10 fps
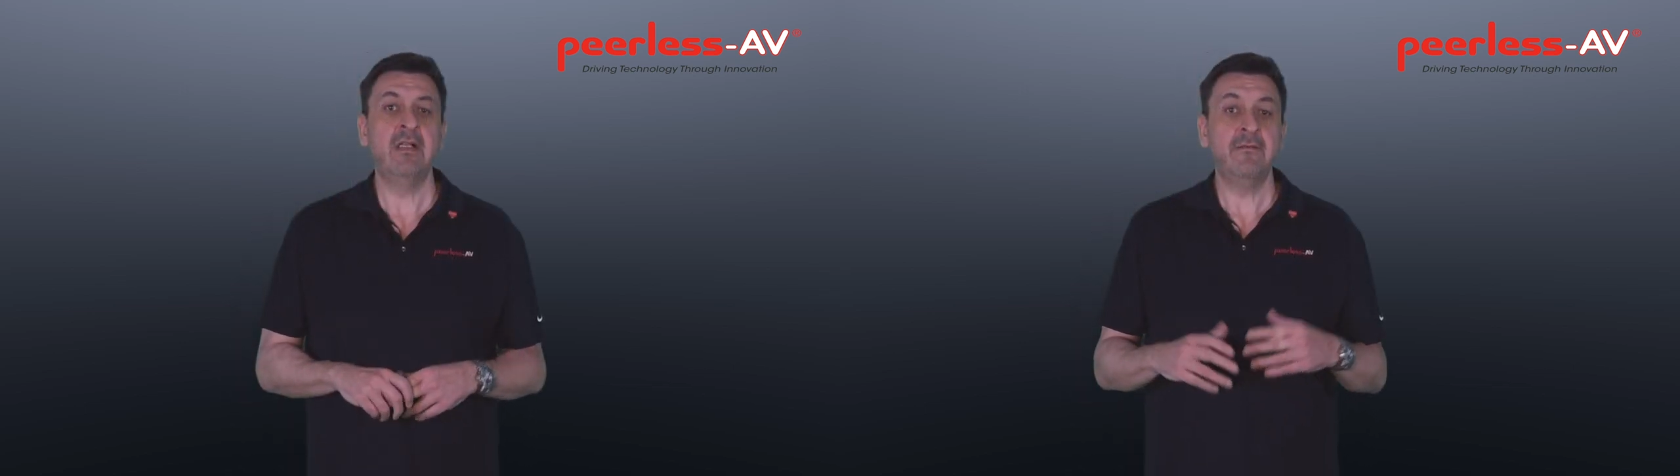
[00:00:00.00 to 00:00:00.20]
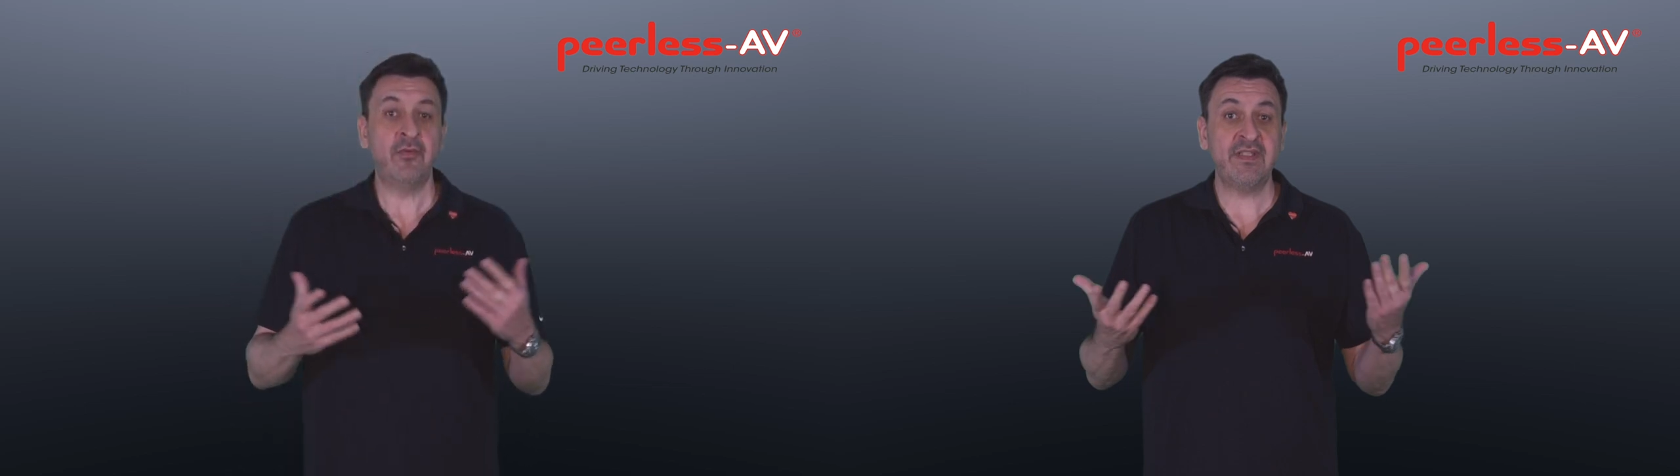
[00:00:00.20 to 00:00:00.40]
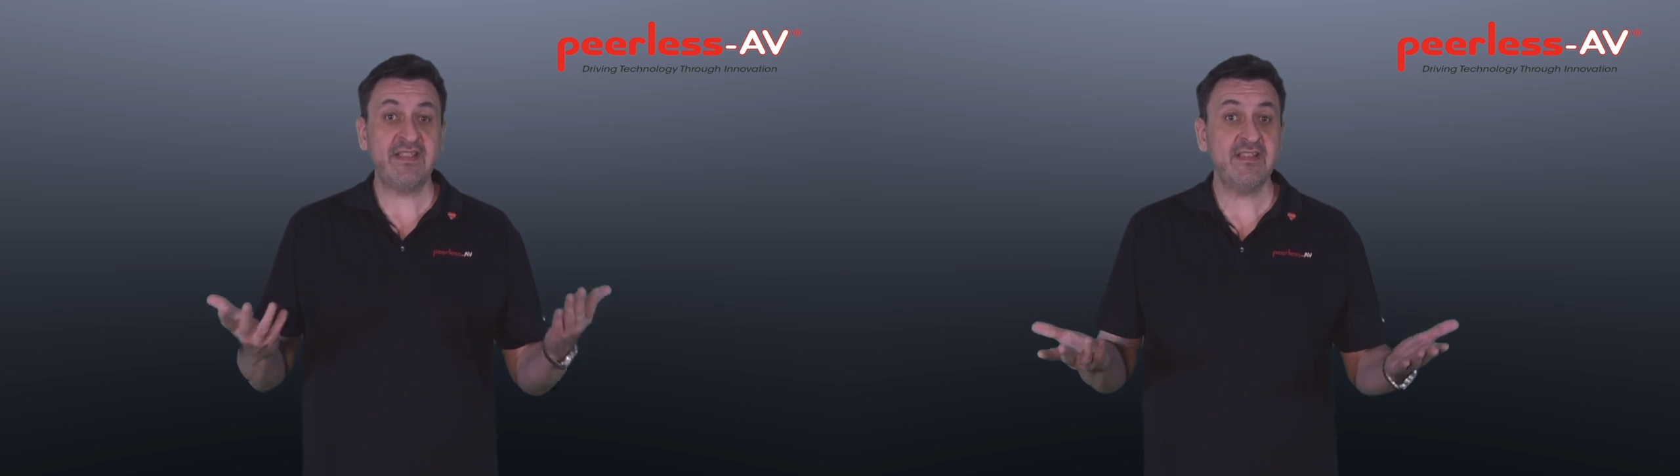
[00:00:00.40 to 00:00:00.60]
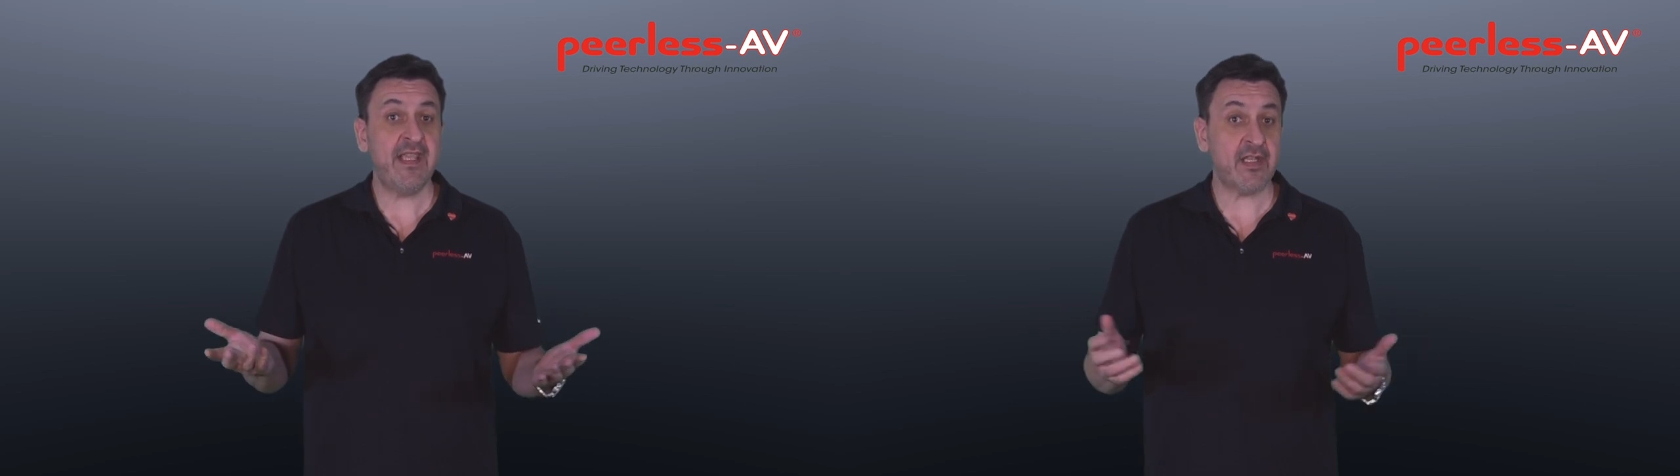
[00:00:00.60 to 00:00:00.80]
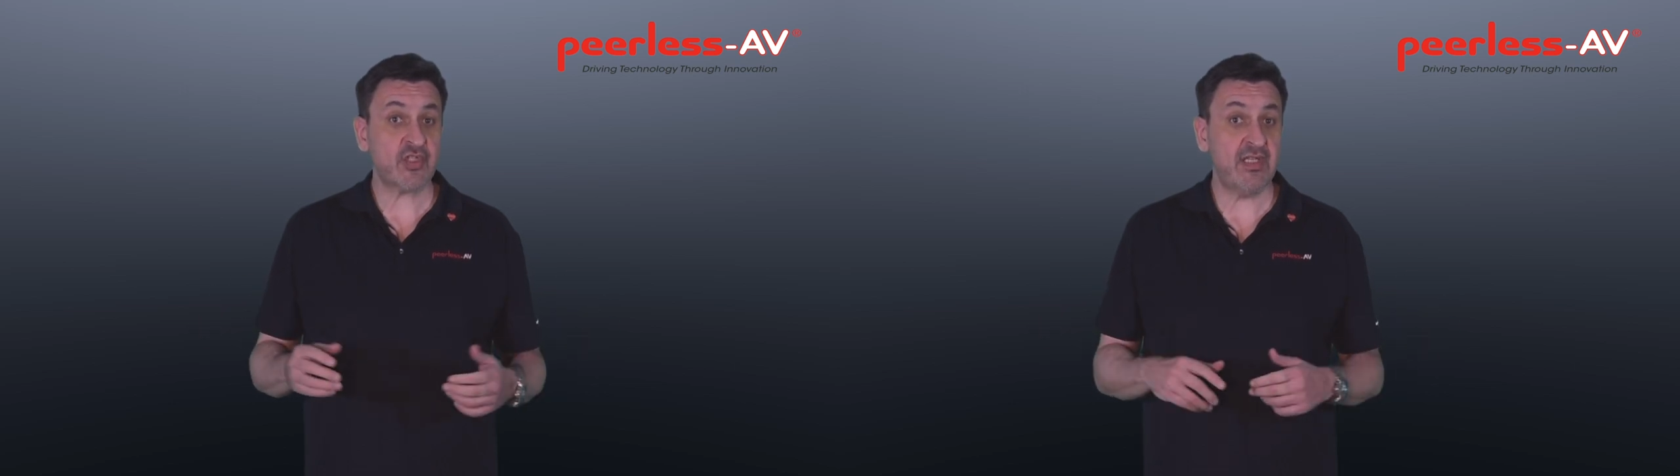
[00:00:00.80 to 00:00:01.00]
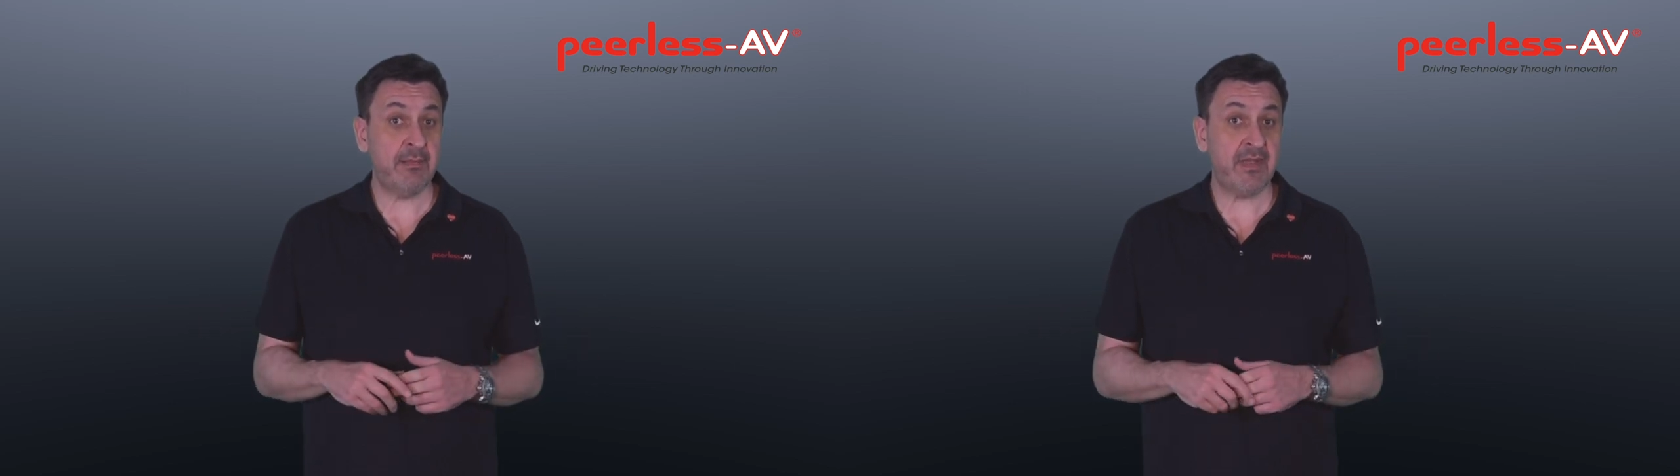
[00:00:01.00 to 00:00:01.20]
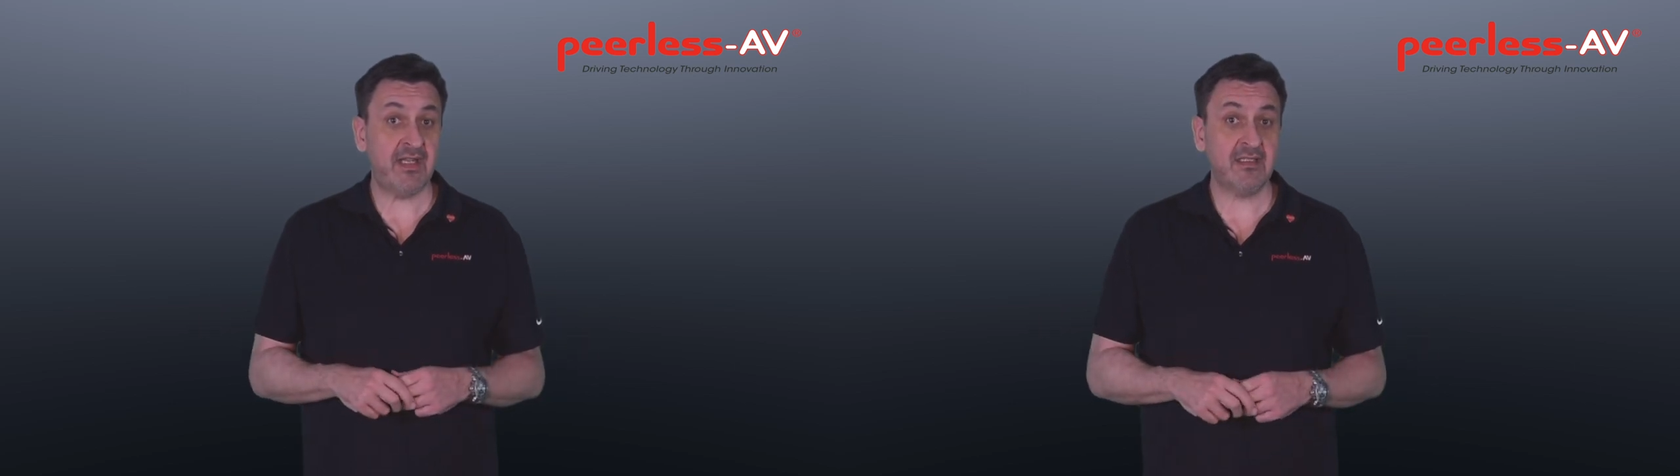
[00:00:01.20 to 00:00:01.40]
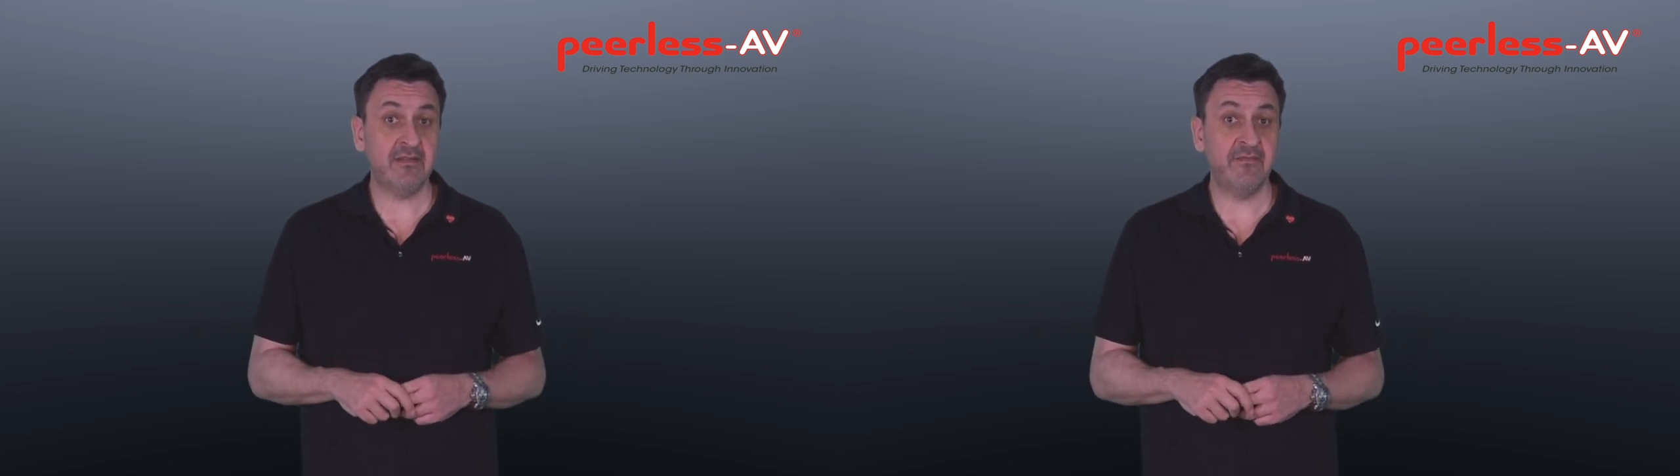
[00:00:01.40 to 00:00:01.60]
Von diesen
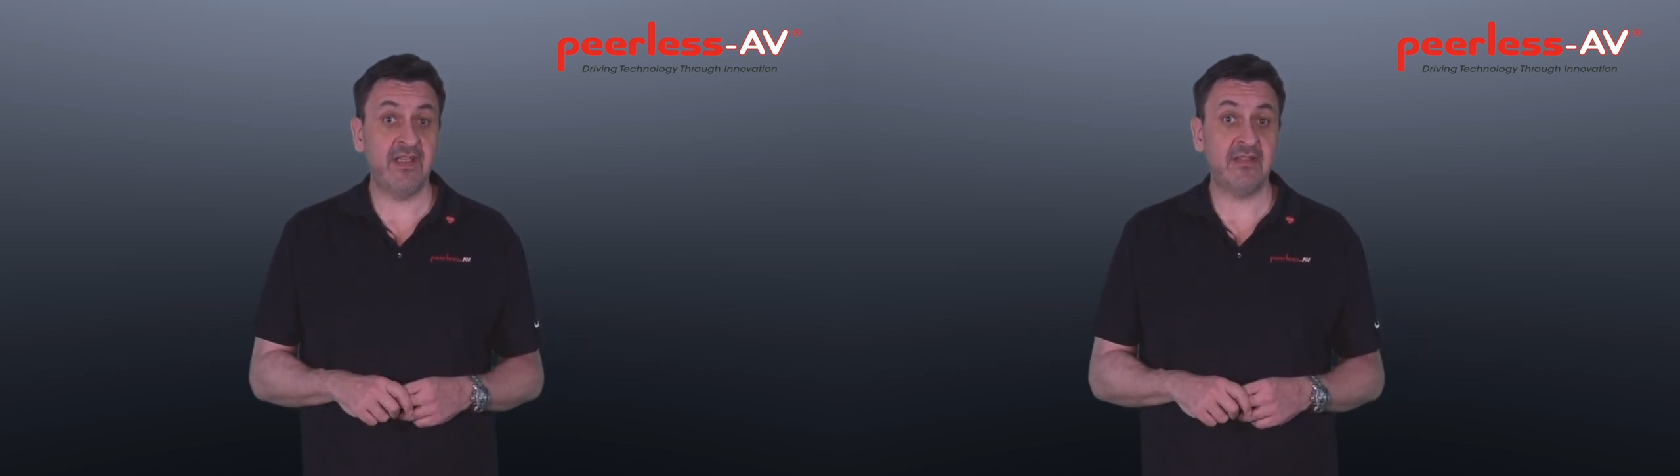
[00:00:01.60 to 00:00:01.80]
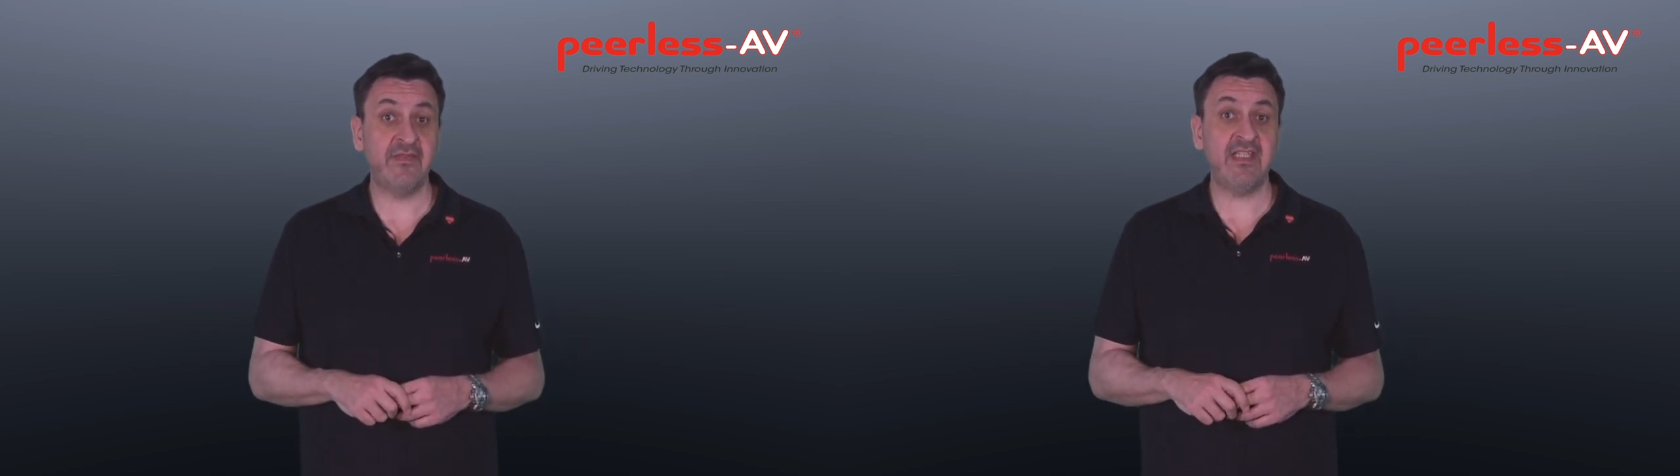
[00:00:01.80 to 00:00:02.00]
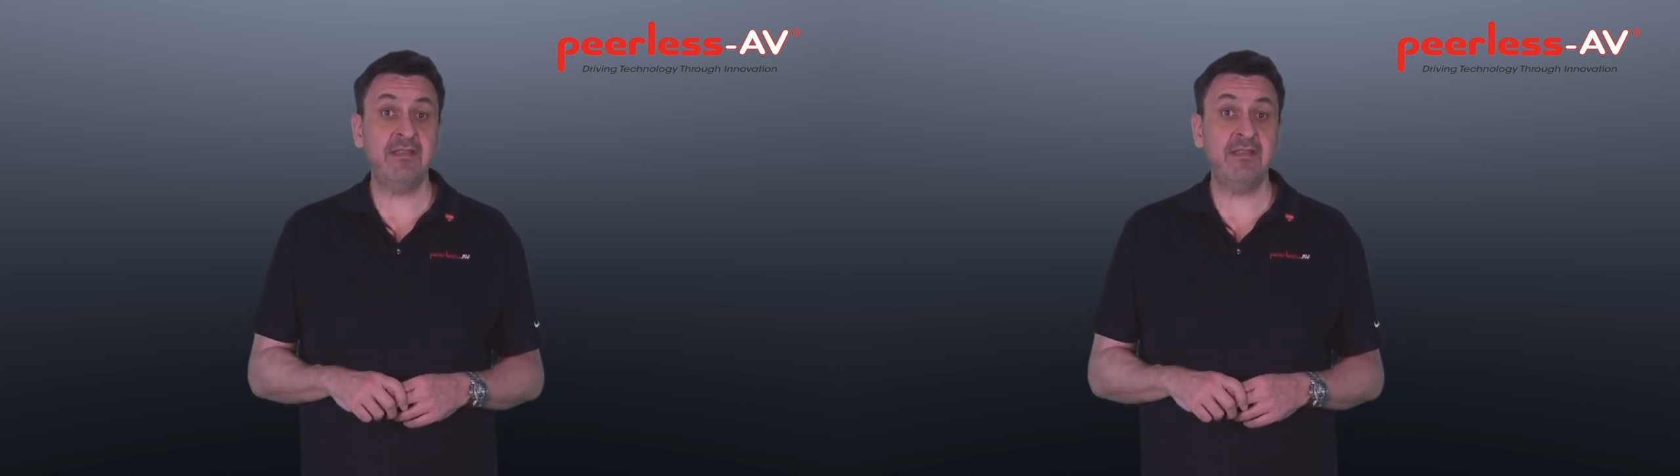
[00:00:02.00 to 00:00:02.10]
Herstellermarken werden wir